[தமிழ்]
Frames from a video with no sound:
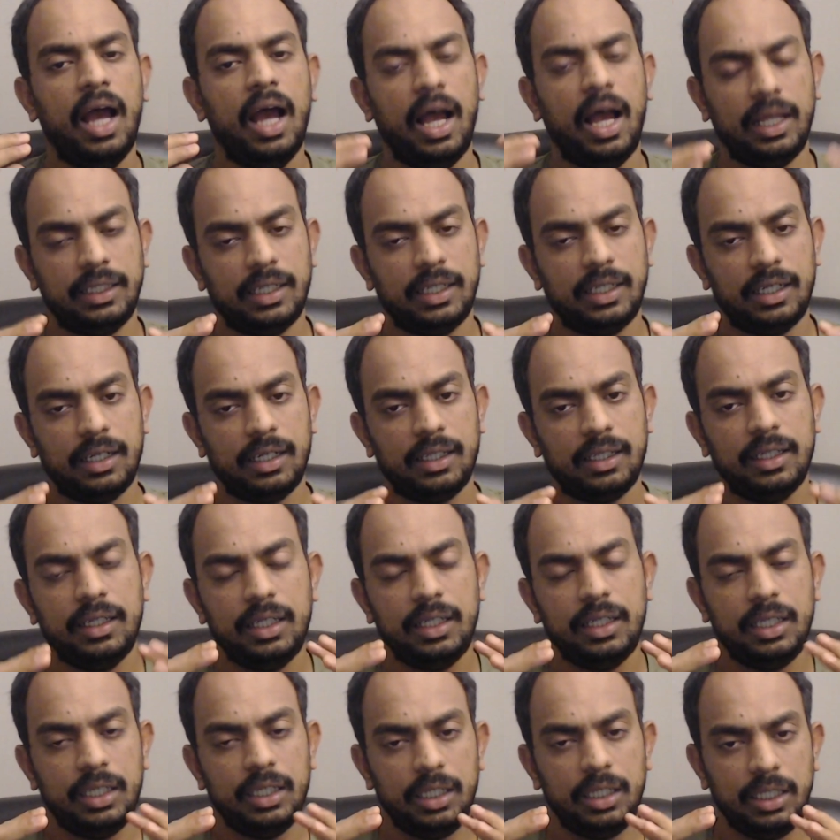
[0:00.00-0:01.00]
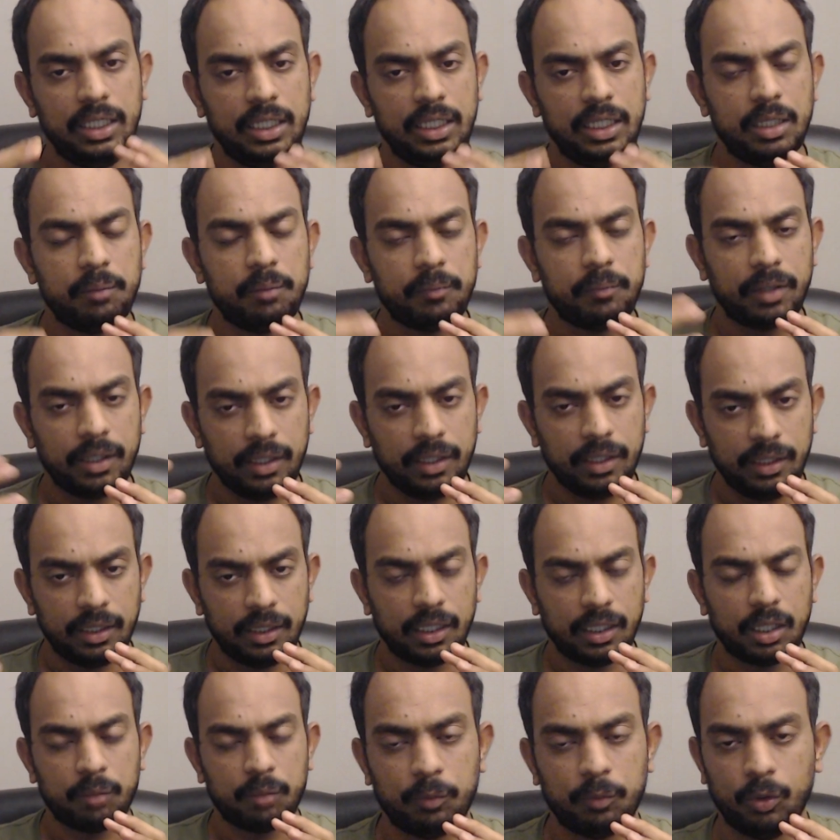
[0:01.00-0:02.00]
அதனால தான் இந்த மாதிரி
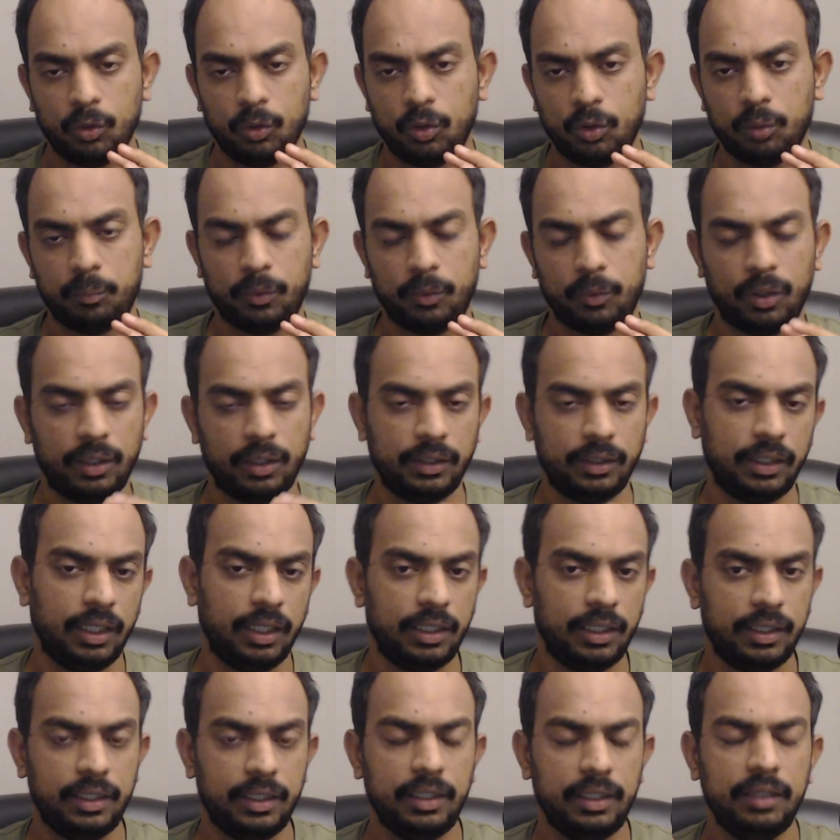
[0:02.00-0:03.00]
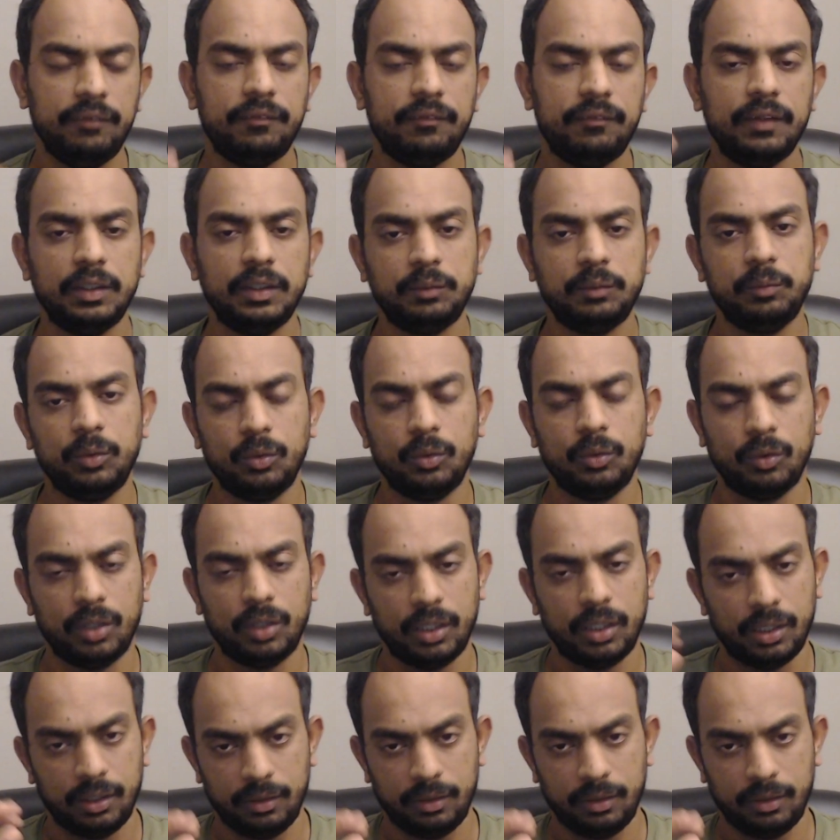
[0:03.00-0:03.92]
தான் நம்ம அவுட் பண்ணோம் அதுக்கு ஆல்ரெடி ஃபேஸ்புக்கோட